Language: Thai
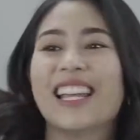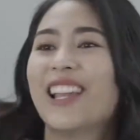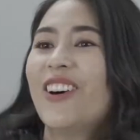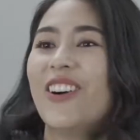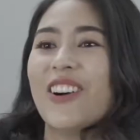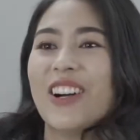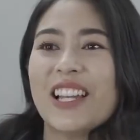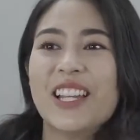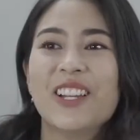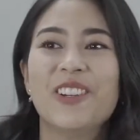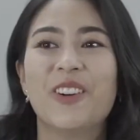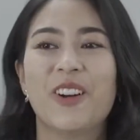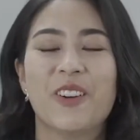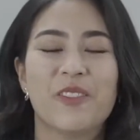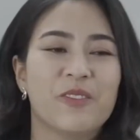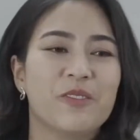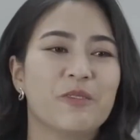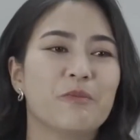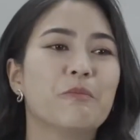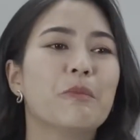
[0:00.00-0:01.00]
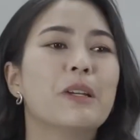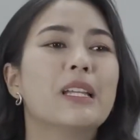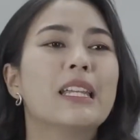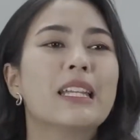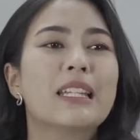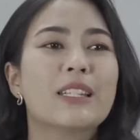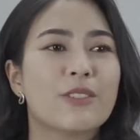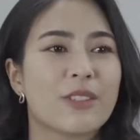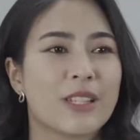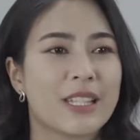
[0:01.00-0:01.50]
เราก็เลยแบบไม่
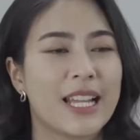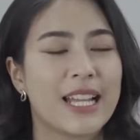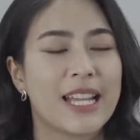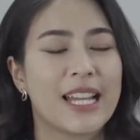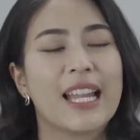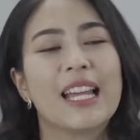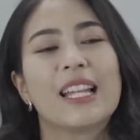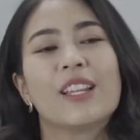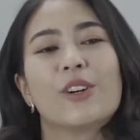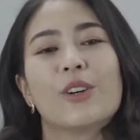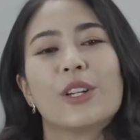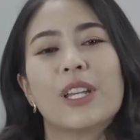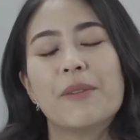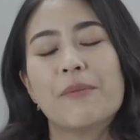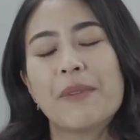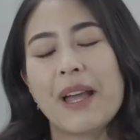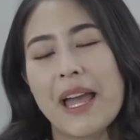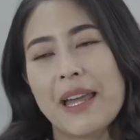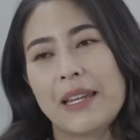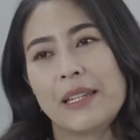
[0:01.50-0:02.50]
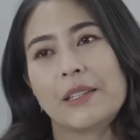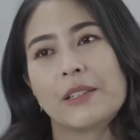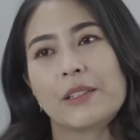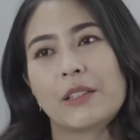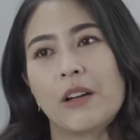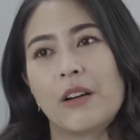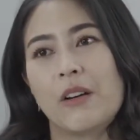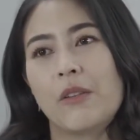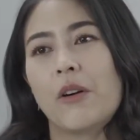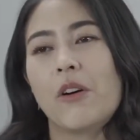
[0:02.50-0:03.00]
ได้สนใจอะไร เราก็ทำงาน
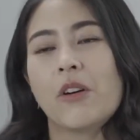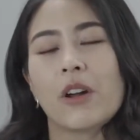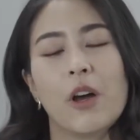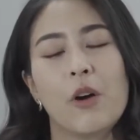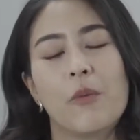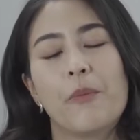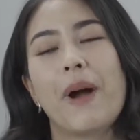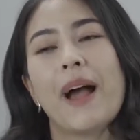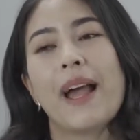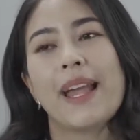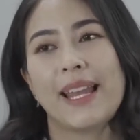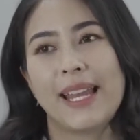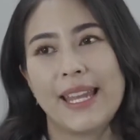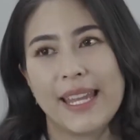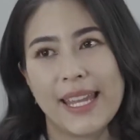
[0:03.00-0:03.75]
ของของเราไปอะ